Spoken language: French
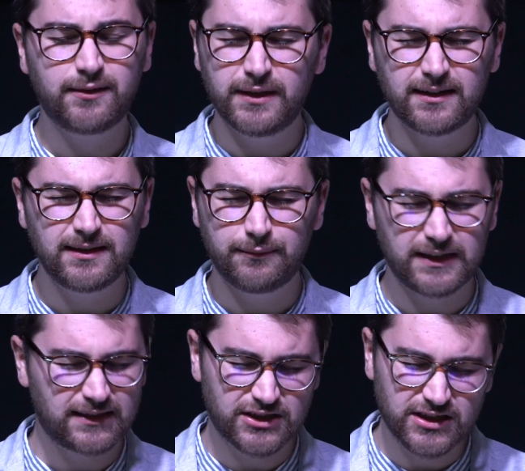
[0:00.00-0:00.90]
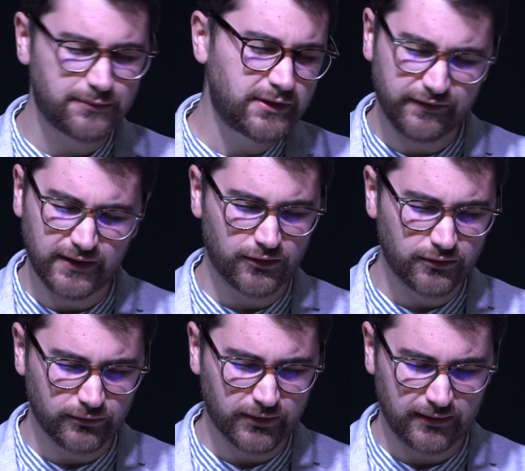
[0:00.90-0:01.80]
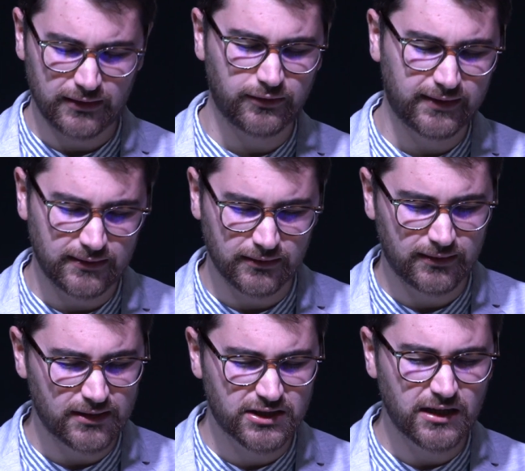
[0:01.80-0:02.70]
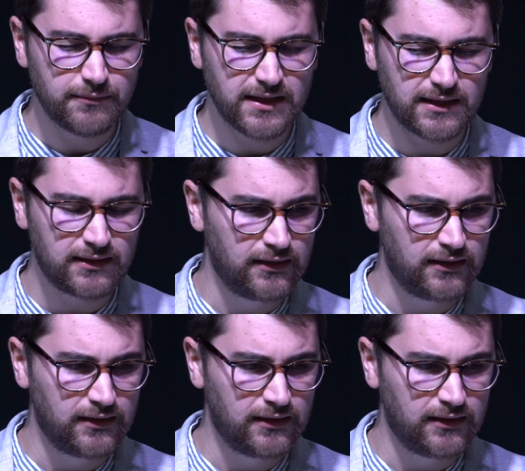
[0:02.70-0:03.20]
matin n'a peut-être jamais fait la rencontre avec le Seigneur, n'a jamais